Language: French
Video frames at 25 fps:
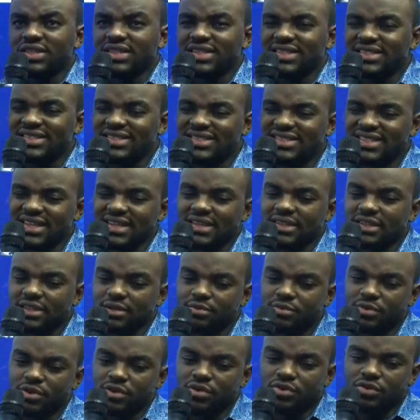ans
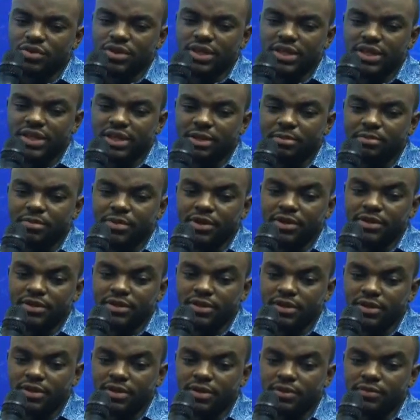exactement qu'on est
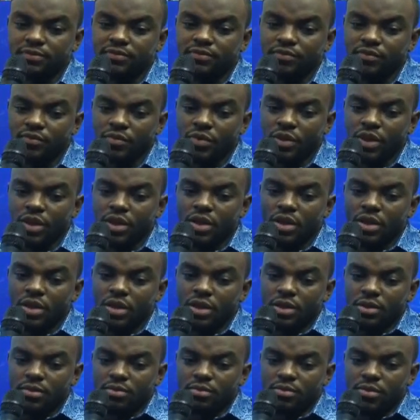indépendant.
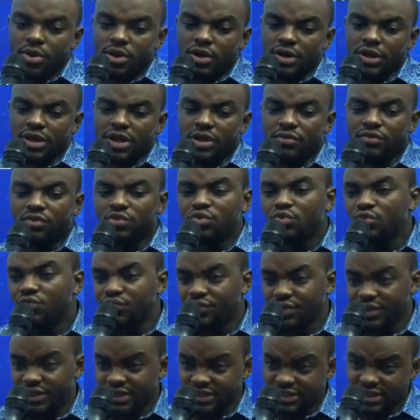Mais qu'avons-nous
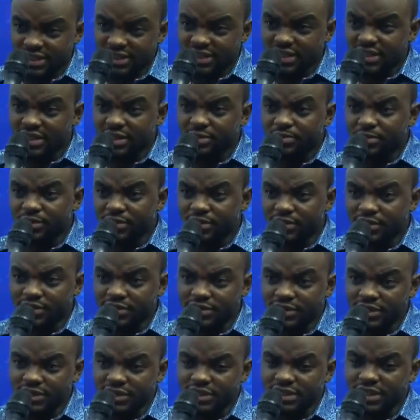fait de cette
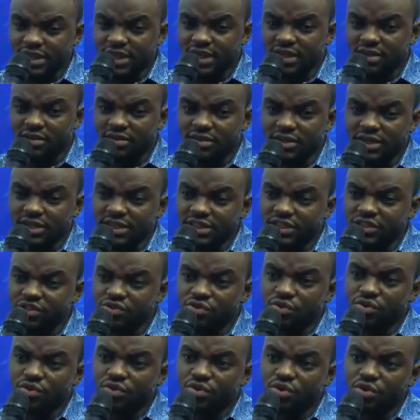indépendance mhm. C'est la grande
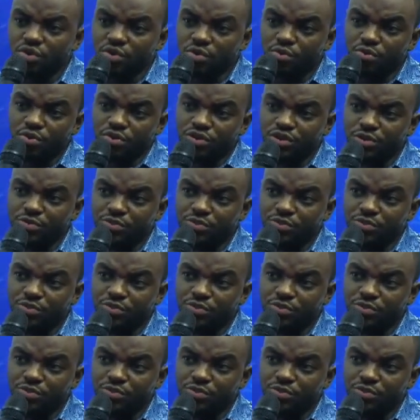question que l'on peut se